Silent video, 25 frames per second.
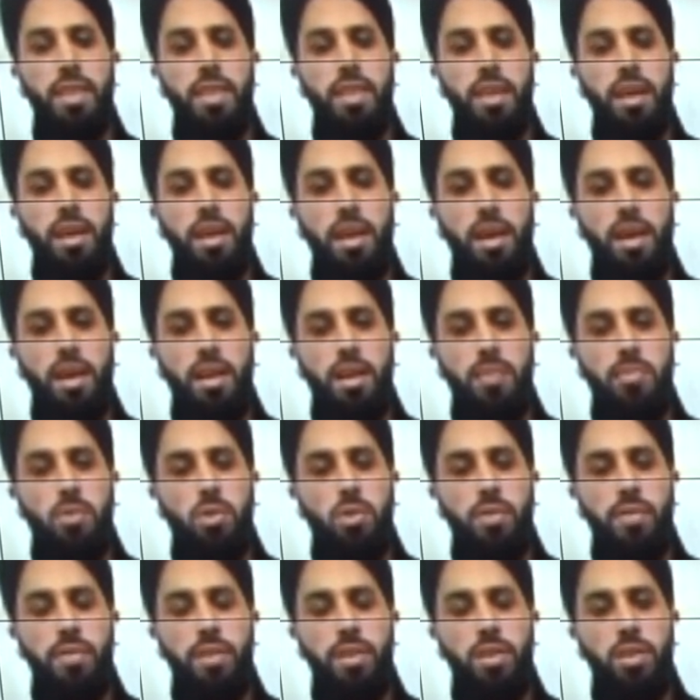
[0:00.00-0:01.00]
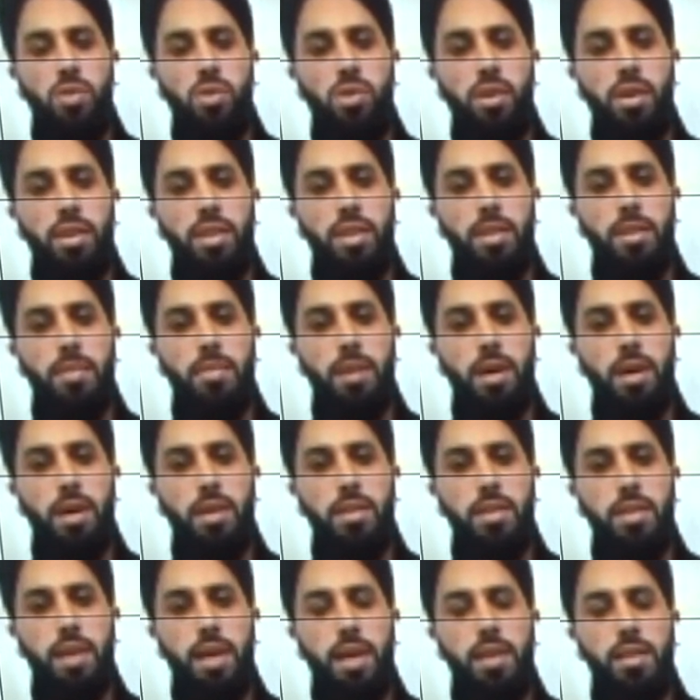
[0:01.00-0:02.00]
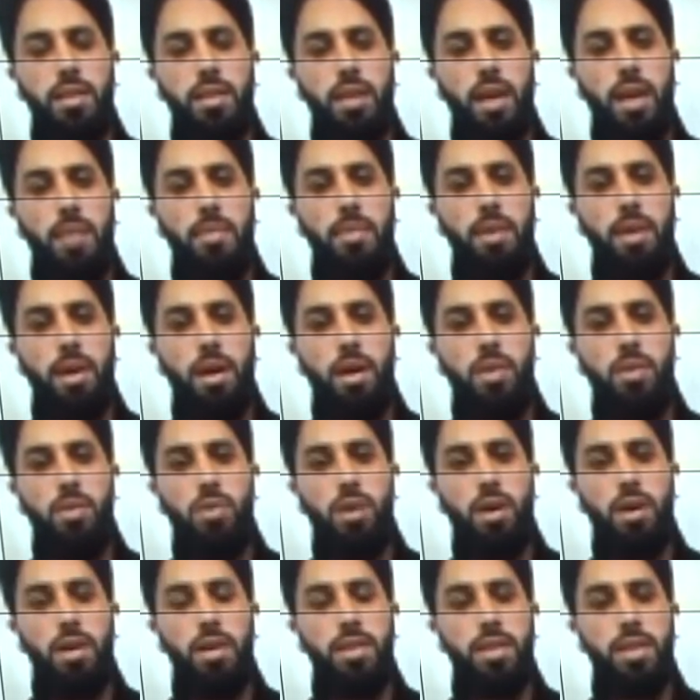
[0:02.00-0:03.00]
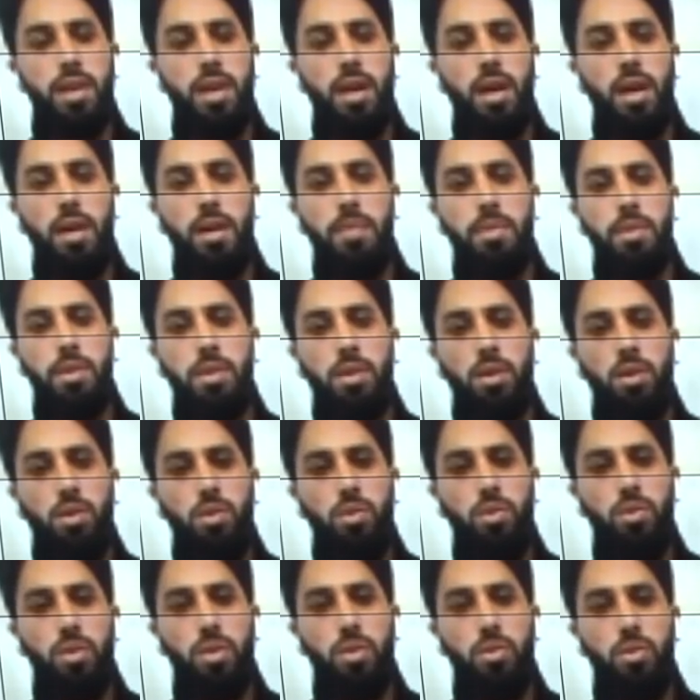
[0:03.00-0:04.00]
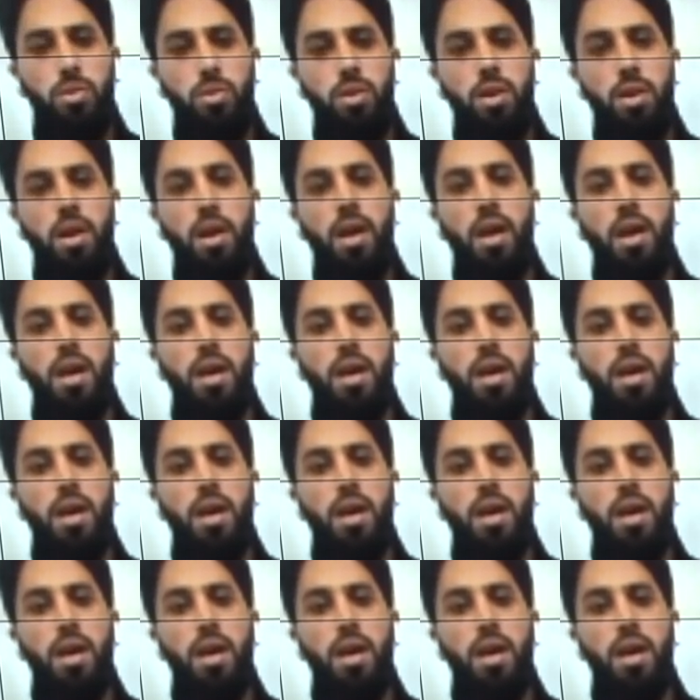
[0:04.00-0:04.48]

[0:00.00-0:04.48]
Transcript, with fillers: كثيرا عن الموقف الدولي عندما سقطت حمران وصنعاء بيد الحوثيون